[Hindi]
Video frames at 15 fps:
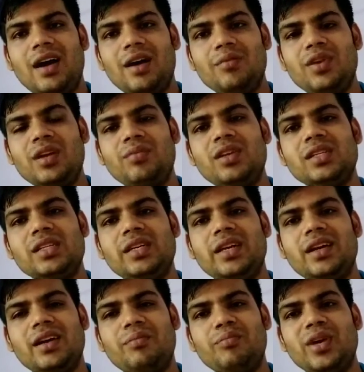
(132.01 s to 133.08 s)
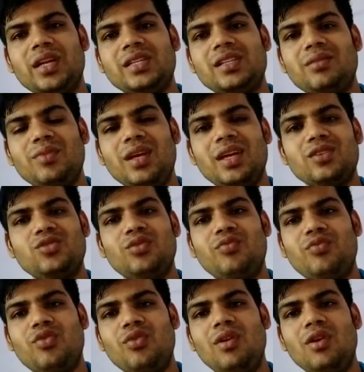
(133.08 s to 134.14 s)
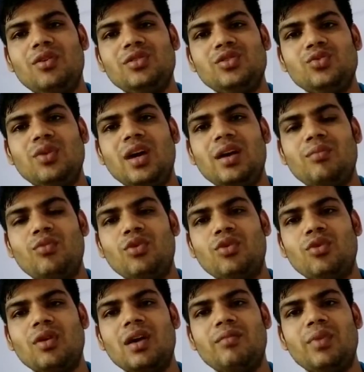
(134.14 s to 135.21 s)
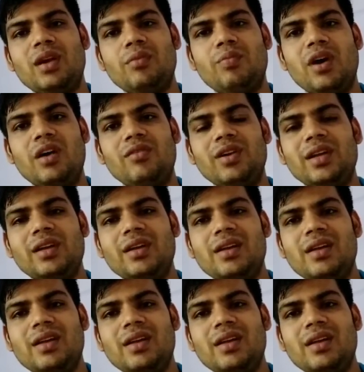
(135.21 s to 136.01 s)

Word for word: अभी अभी इसी कंपेरिजन में एक जो फोन लॉन्च हुआ है मोटो का वन पावर